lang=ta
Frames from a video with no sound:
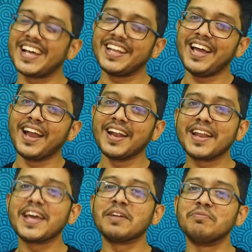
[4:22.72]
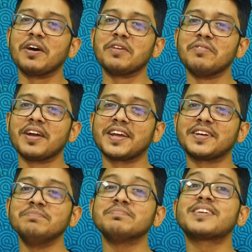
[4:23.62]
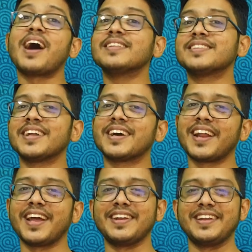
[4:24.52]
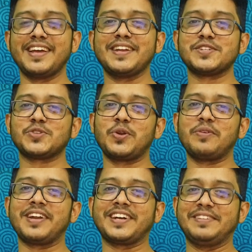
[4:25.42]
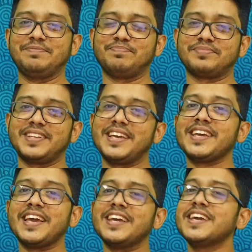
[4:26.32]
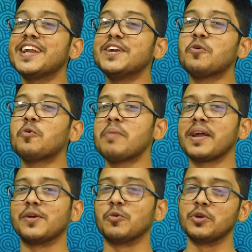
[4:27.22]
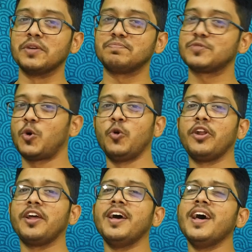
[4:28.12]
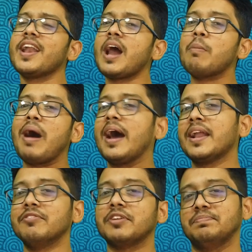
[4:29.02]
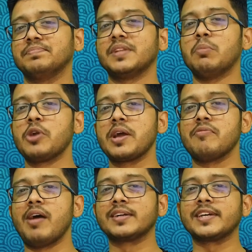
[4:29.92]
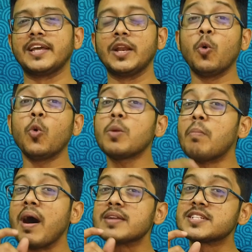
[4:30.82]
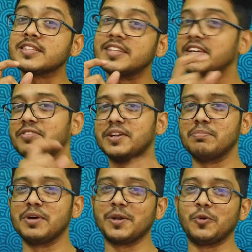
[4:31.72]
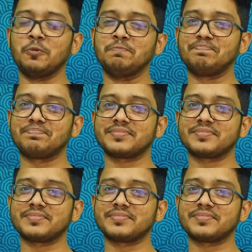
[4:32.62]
சரியான நேரம் வரும் வரைக்கும் காத்திருக்கிறேன் என்று சொல்லுவார்கள் இங்கே இரண்டு உண்மைகள் உண்டு ஒன்று நாம் அனைவரும் நம்முடைய வாழ்க்கையில் ஒரு மாற்றத்தை விரும்புகிறோம்